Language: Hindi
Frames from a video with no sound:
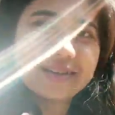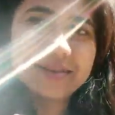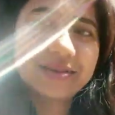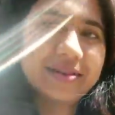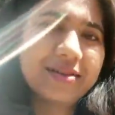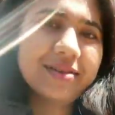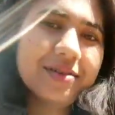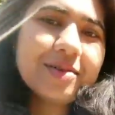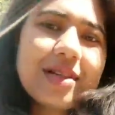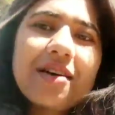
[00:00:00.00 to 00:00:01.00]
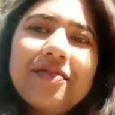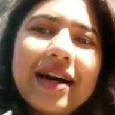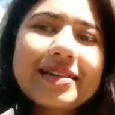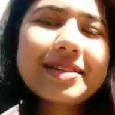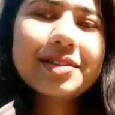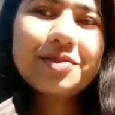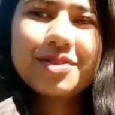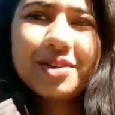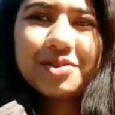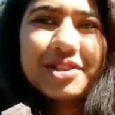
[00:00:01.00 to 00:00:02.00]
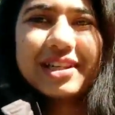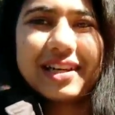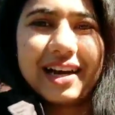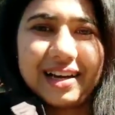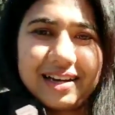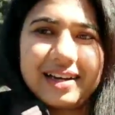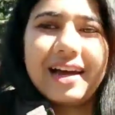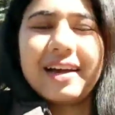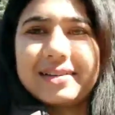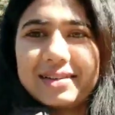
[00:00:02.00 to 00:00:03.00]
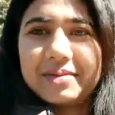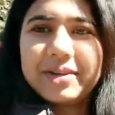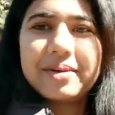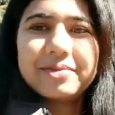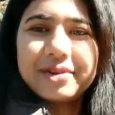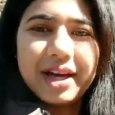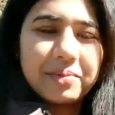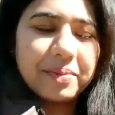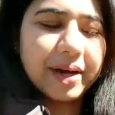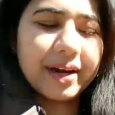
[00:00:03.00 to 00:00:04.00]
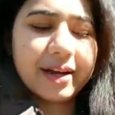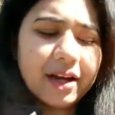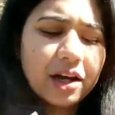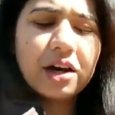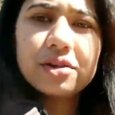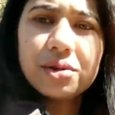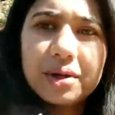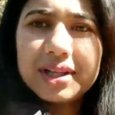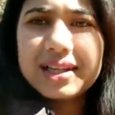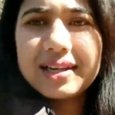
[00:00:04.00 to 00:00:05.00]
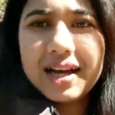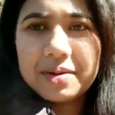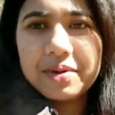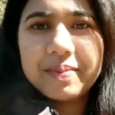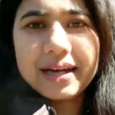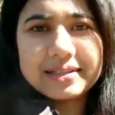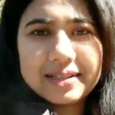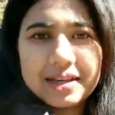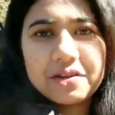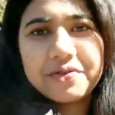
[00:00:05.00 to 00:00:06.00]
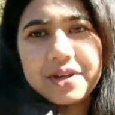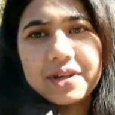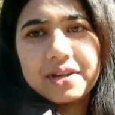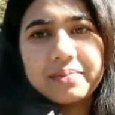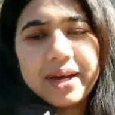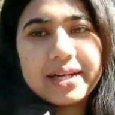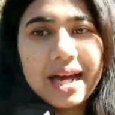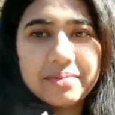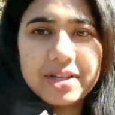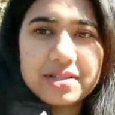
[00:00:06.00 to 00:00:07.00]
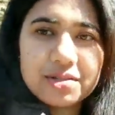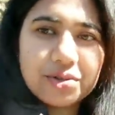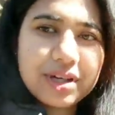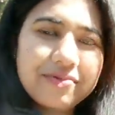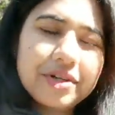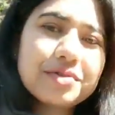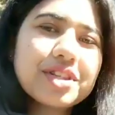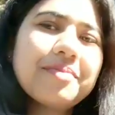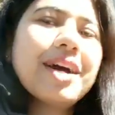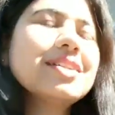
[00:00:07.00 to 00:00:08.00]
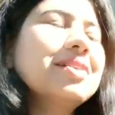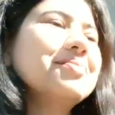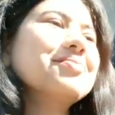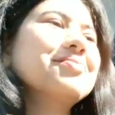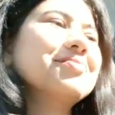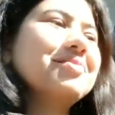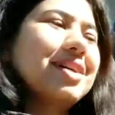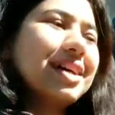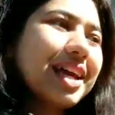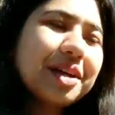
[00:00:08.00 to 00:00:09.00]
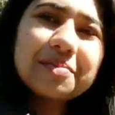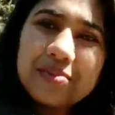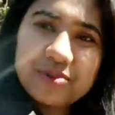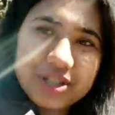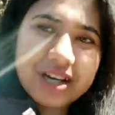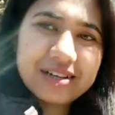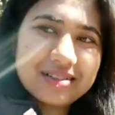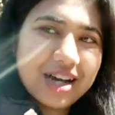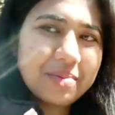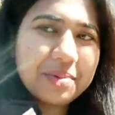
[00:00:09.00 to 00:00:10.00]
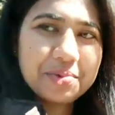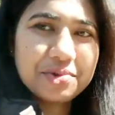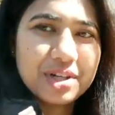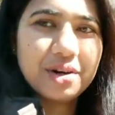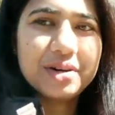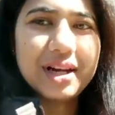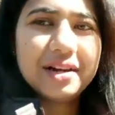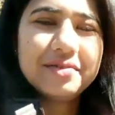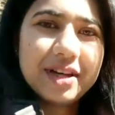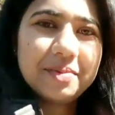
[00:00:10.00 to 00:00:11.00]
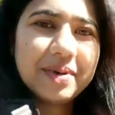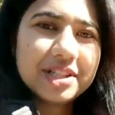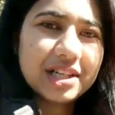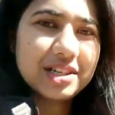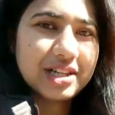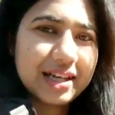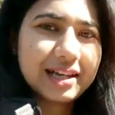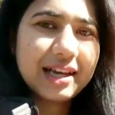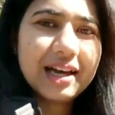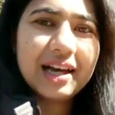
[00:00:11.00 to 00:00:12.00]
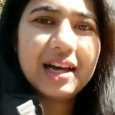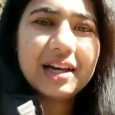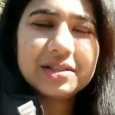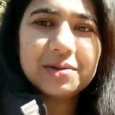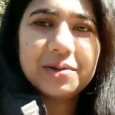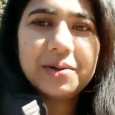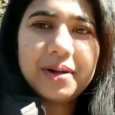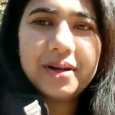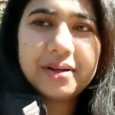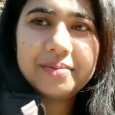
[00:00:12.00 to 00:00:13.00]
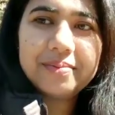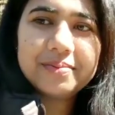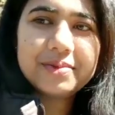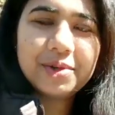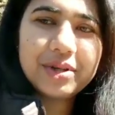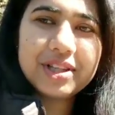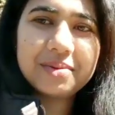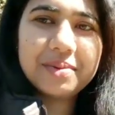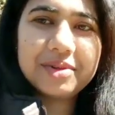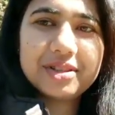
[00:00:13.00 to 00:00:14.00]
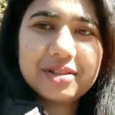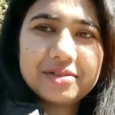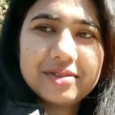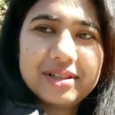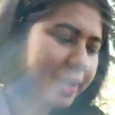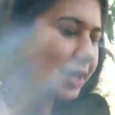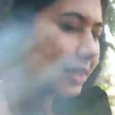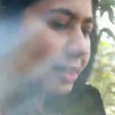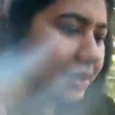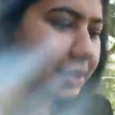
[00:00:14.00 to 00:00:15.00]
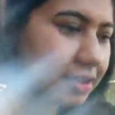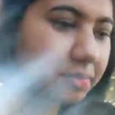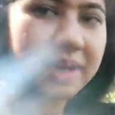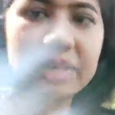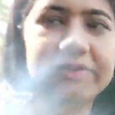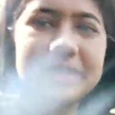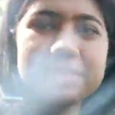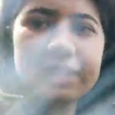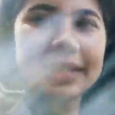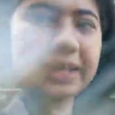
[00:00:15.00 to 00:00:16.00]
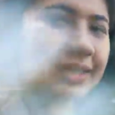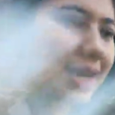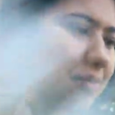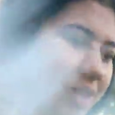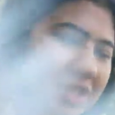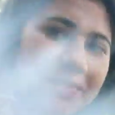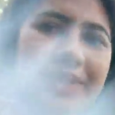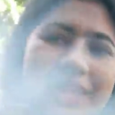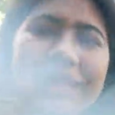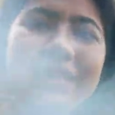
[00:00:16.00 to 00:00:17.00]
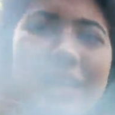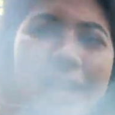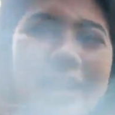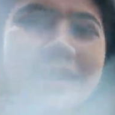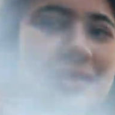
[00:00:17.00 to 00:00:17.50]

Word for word: uh, उसका फास्ट है तो उसने कुछ नहीं खाया है एंड अभी हम लोग यहाँ पे बैठे थोड़ी देर यहाँ पे बैठेंगे फिर मैं टैबलेट्स लूंगी फिर उसके बाद हम अगेन पूजा जहाँ पे पूजा हो रहा है वहीं पे चले जाएंगे तो थोड़ी देर में मिलती हूँ मैंने ब्रेकफास्ट करके टैबलेट्स भी ले लिया है